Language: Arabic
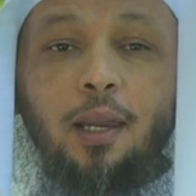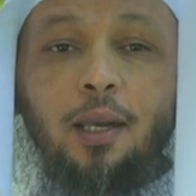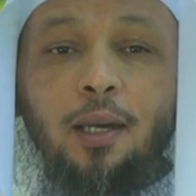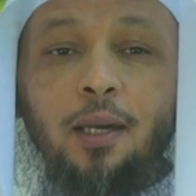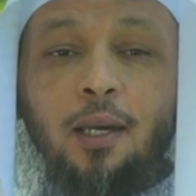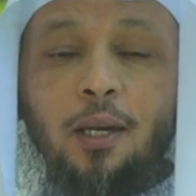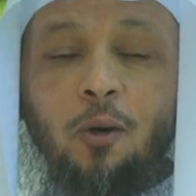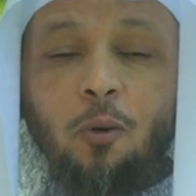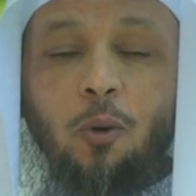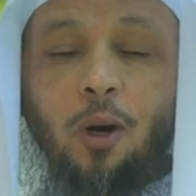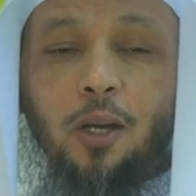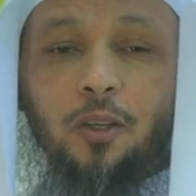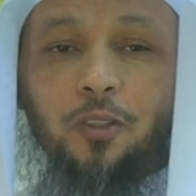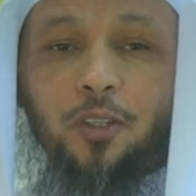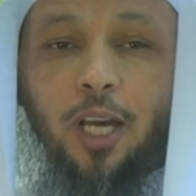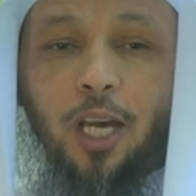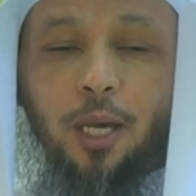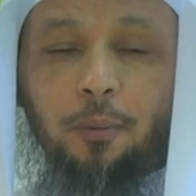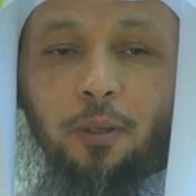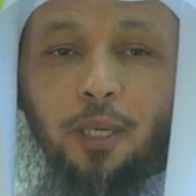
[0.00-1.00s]
آله
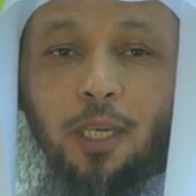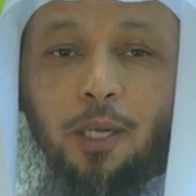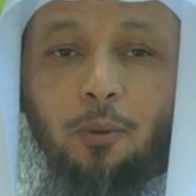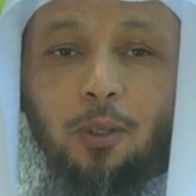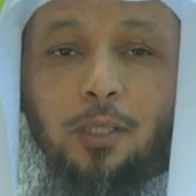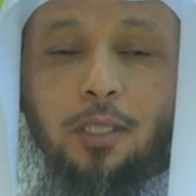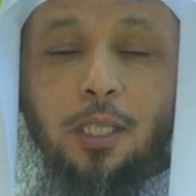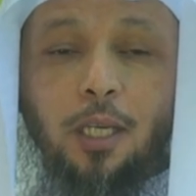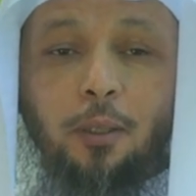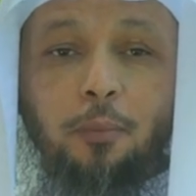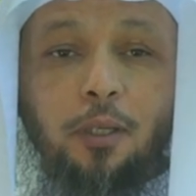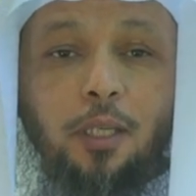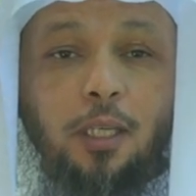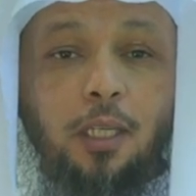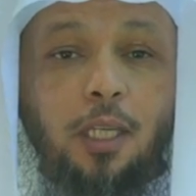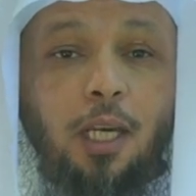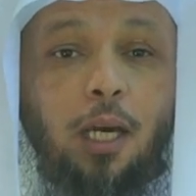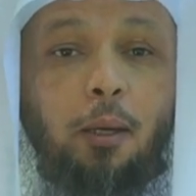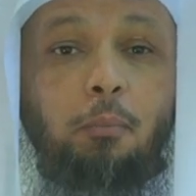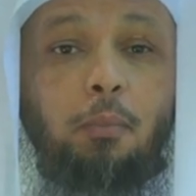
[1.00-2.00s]
وأصحابه
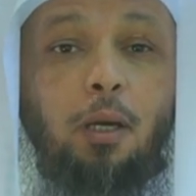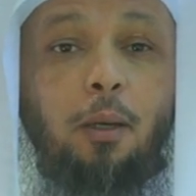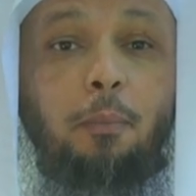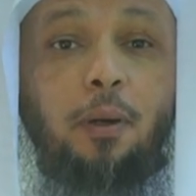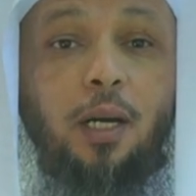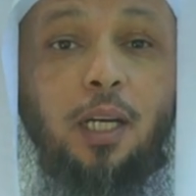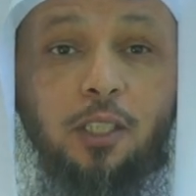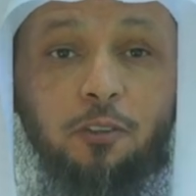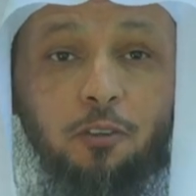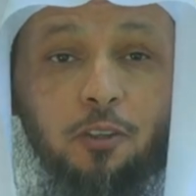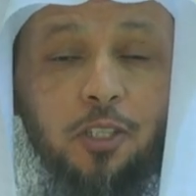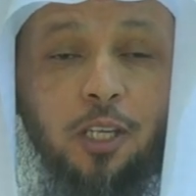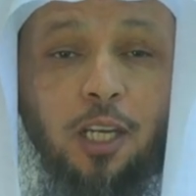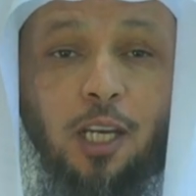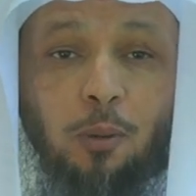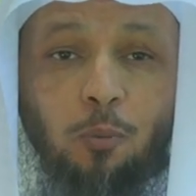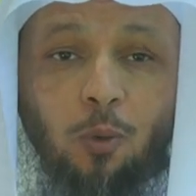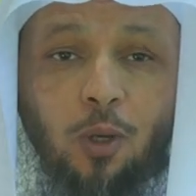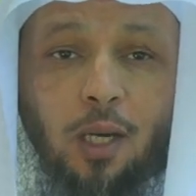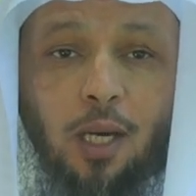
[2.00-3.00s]
والتابعين أما بعد
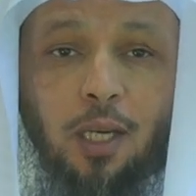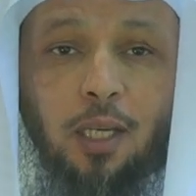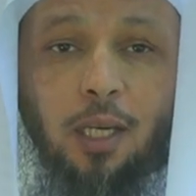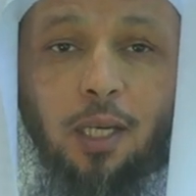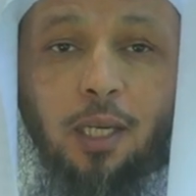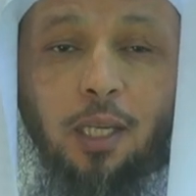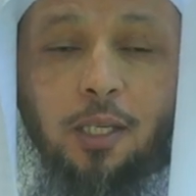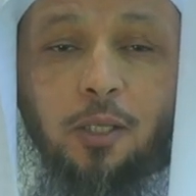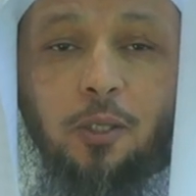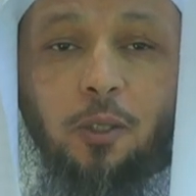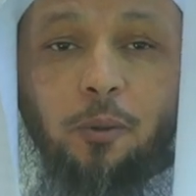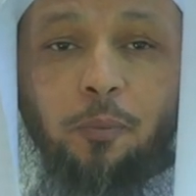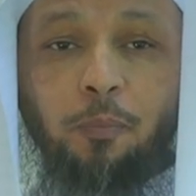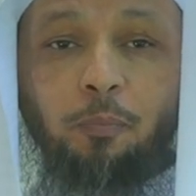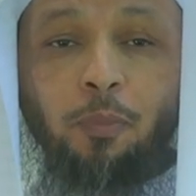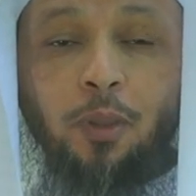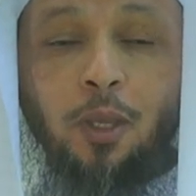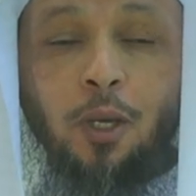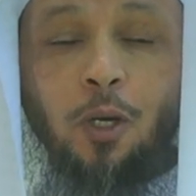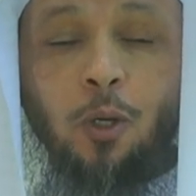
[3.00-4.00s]
فسلام الله عليكم
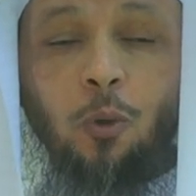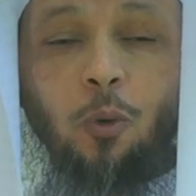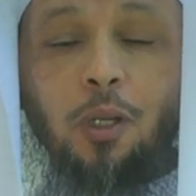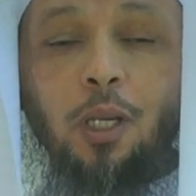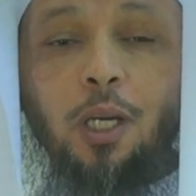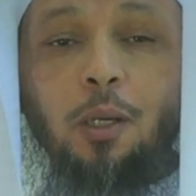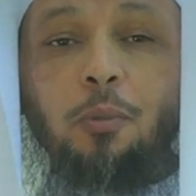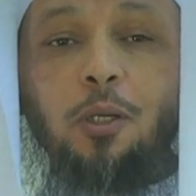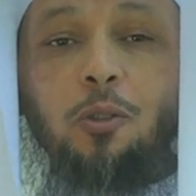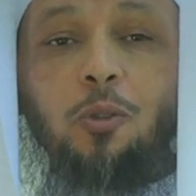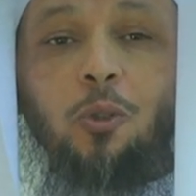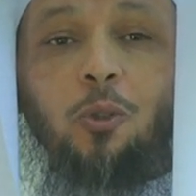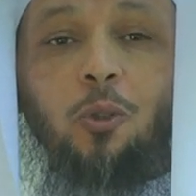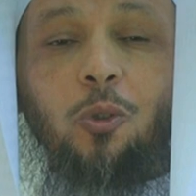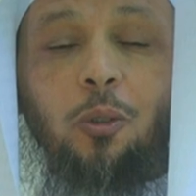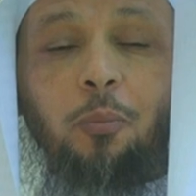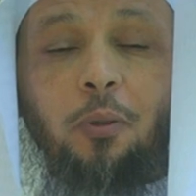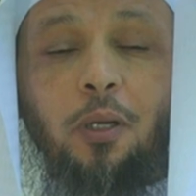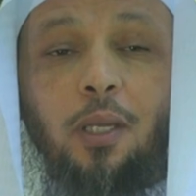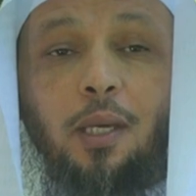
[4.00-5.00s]
ورحمته
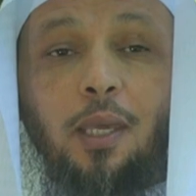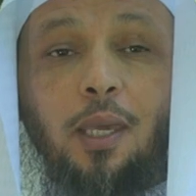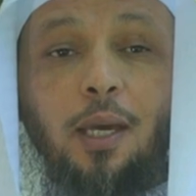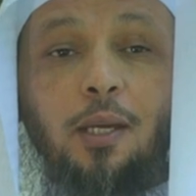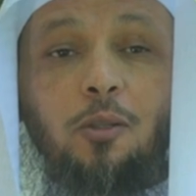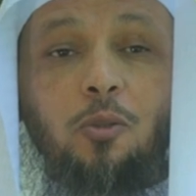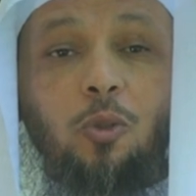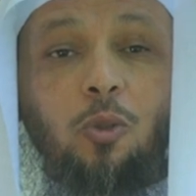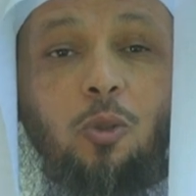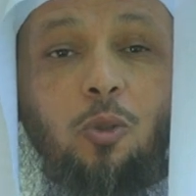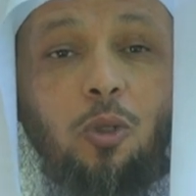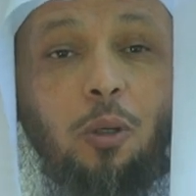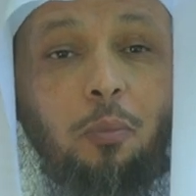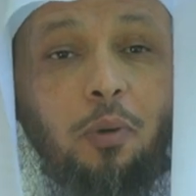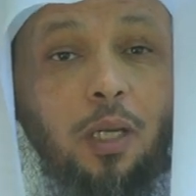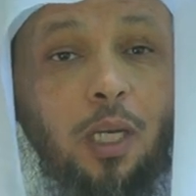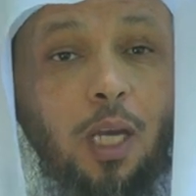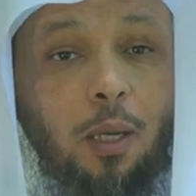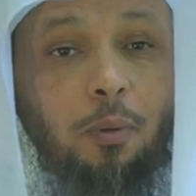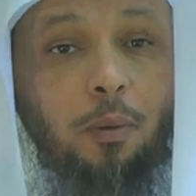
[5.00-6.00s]
وبركاته
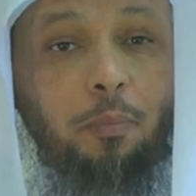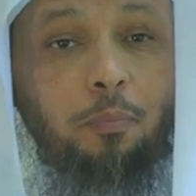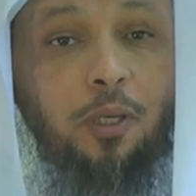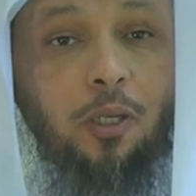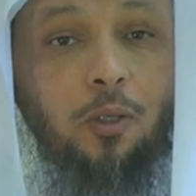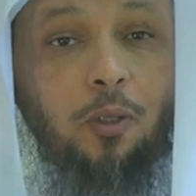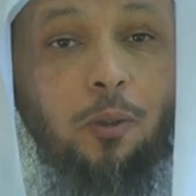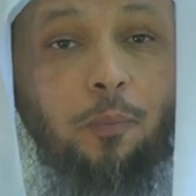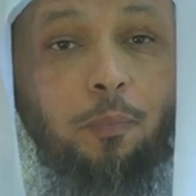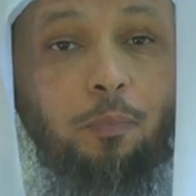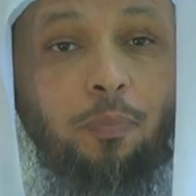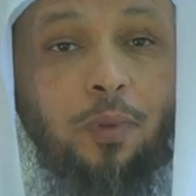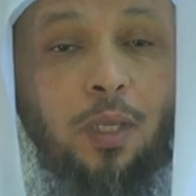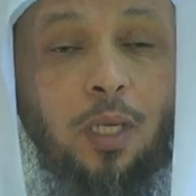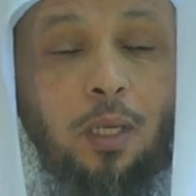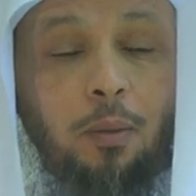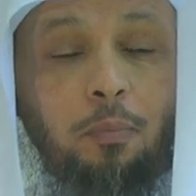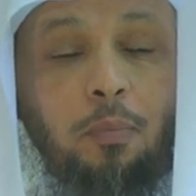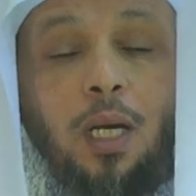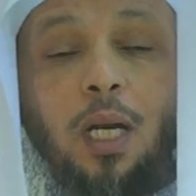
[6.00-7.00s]
ومرحبا بكم
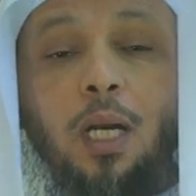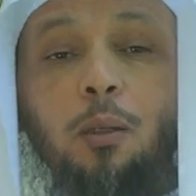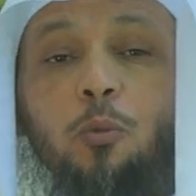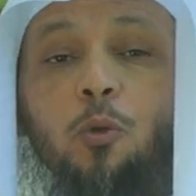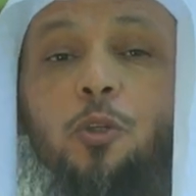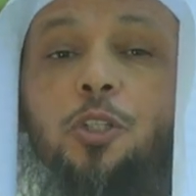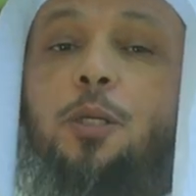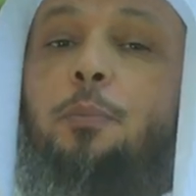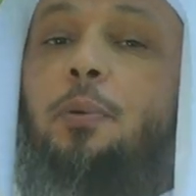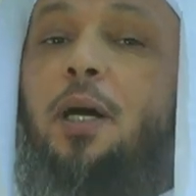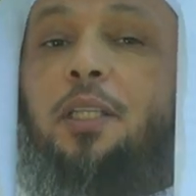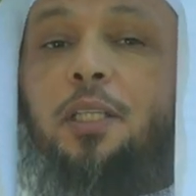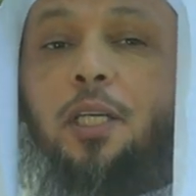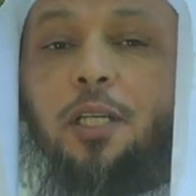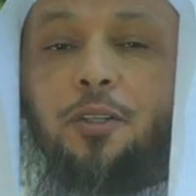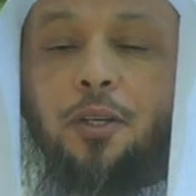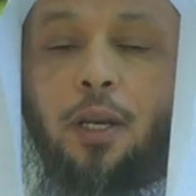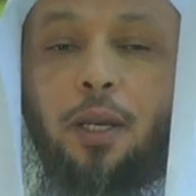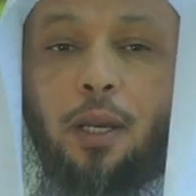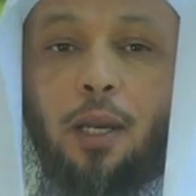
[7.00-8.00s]
مع موجبات
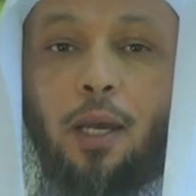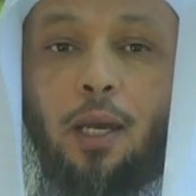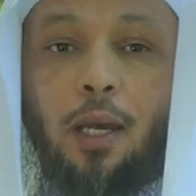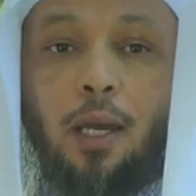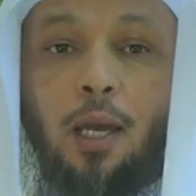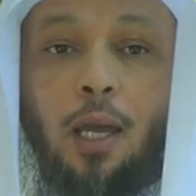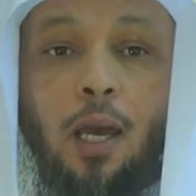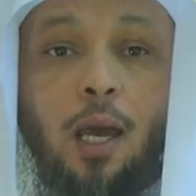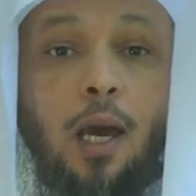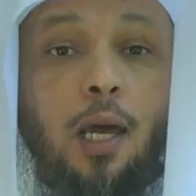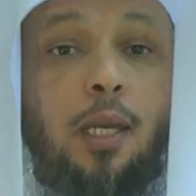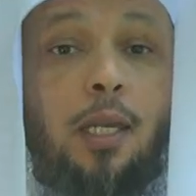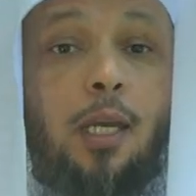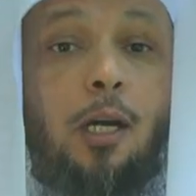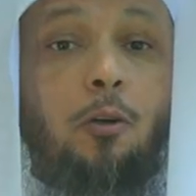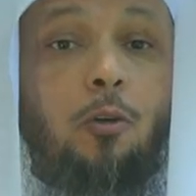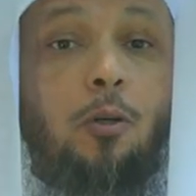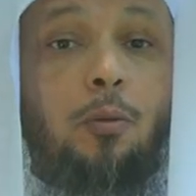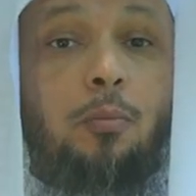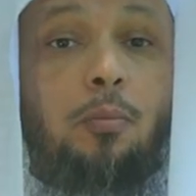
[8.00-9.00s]
الجنة
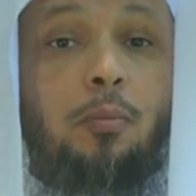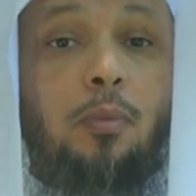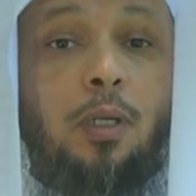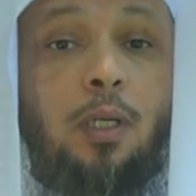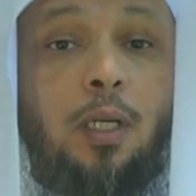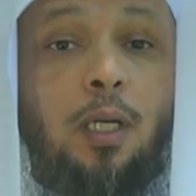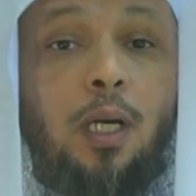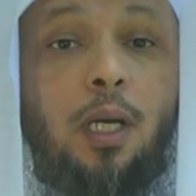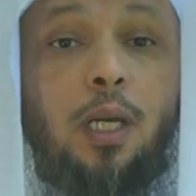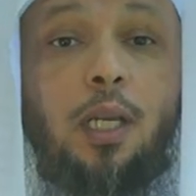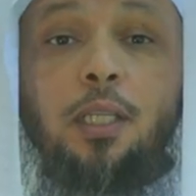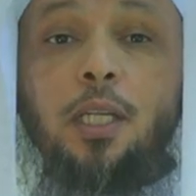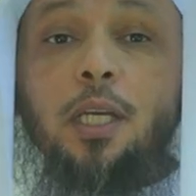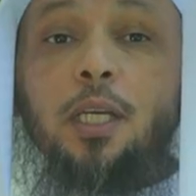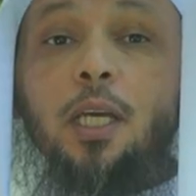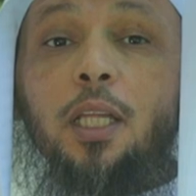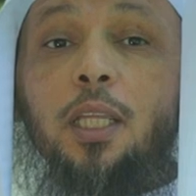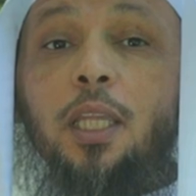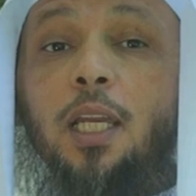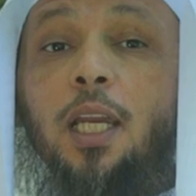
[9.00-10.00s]
اليوم
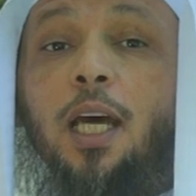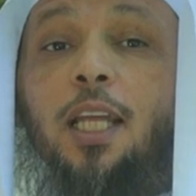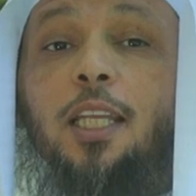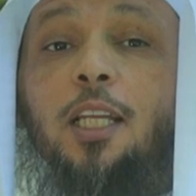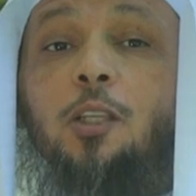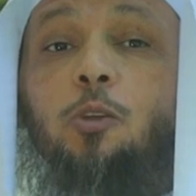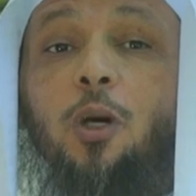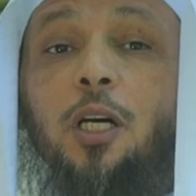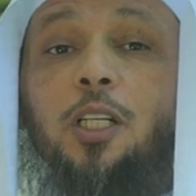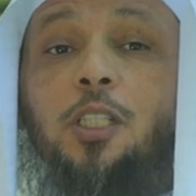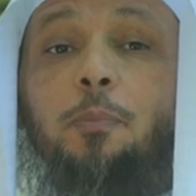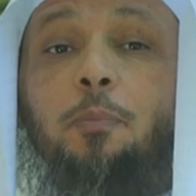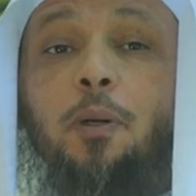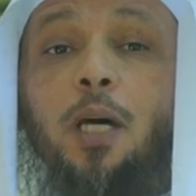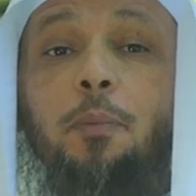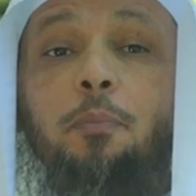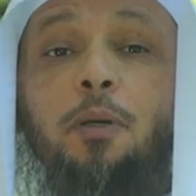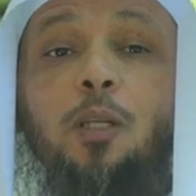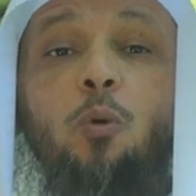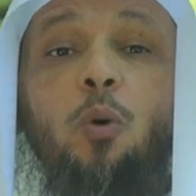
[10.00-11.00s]
لدي ثلاثة
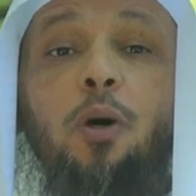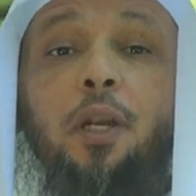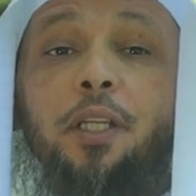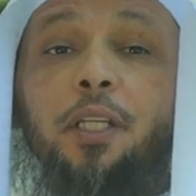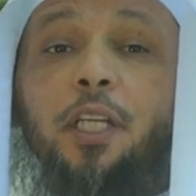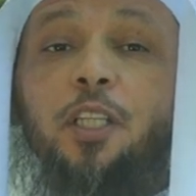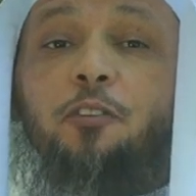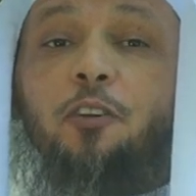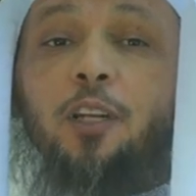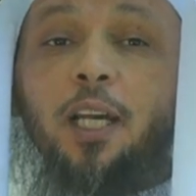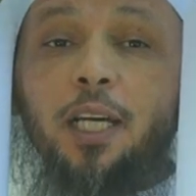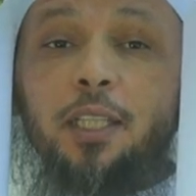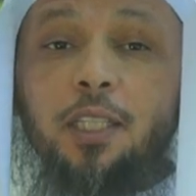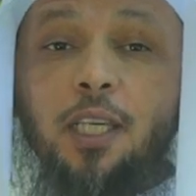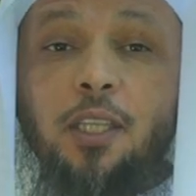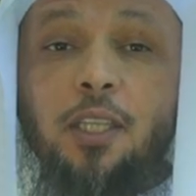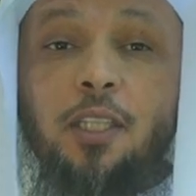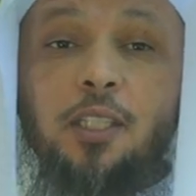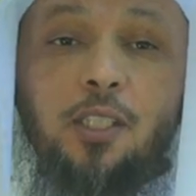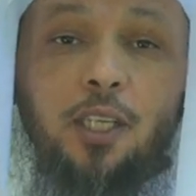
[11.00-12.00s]
أسباب وردت في
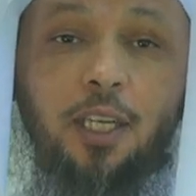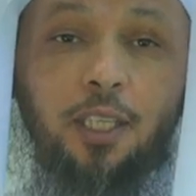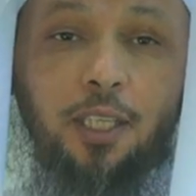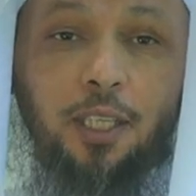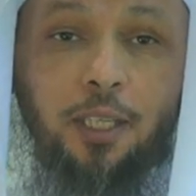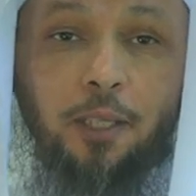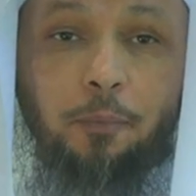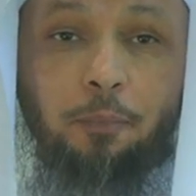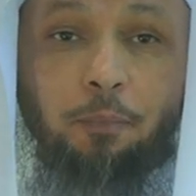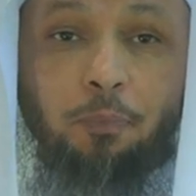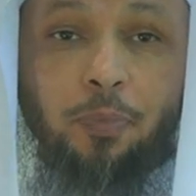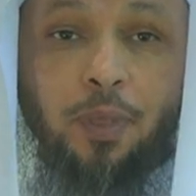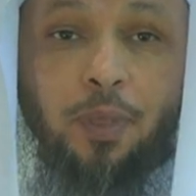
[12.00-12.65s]
الحديث الصحيح